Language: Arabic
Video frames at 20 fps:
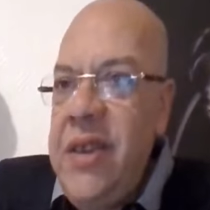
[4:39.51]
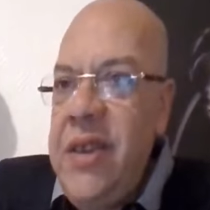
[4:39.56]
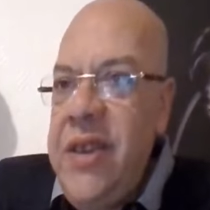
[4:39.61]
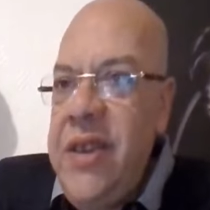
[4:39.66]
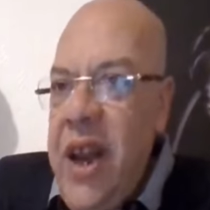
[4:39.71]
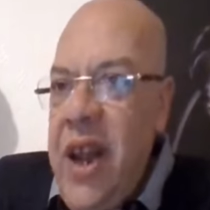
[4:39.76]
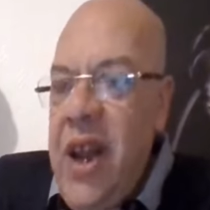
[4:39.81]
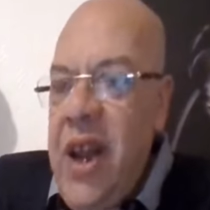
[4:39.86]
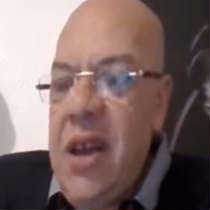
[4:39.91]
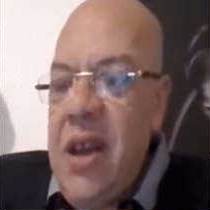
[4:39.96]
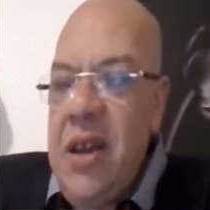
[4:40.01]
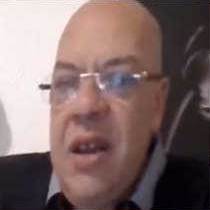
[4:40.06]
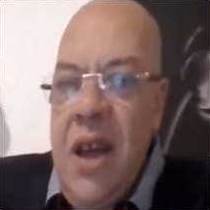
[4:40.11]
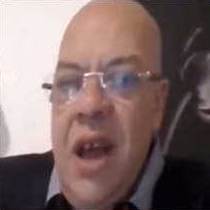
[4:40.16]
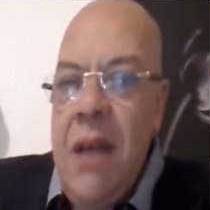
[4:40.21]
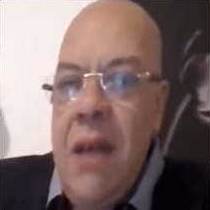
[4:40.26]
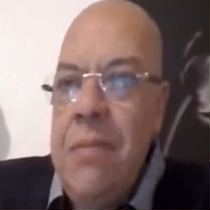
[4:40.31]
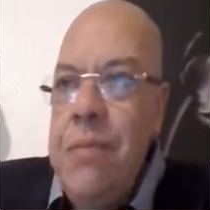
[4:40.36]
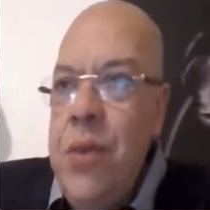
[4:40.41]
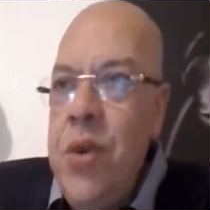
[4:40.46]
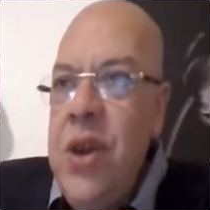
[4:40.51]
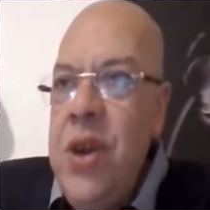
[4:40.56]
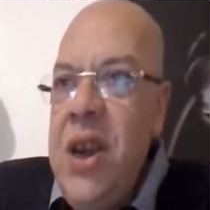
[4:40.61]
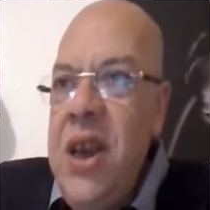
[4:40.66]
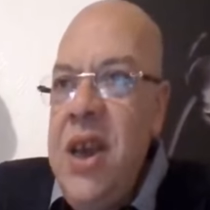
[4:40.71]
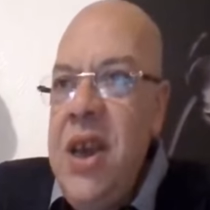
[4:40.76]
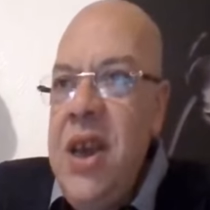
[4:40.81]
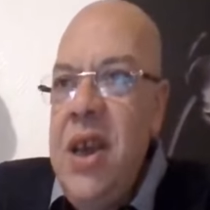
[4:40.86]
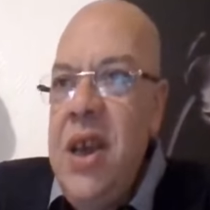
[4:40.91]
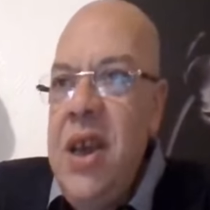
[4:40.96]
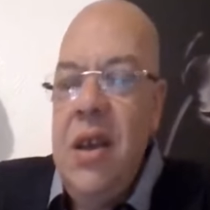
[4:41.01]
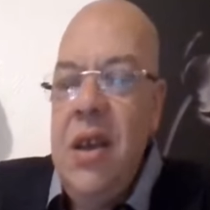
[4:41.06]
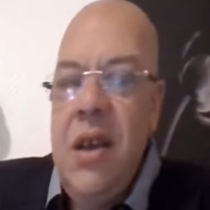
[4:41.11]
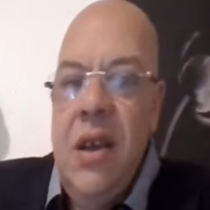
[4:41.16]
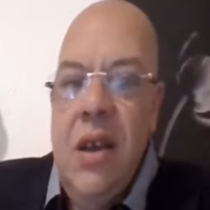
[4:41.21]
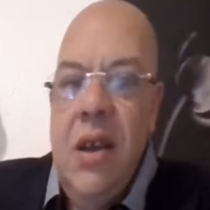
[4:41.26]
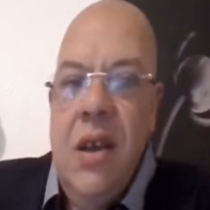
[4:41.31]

درع ان بوكليي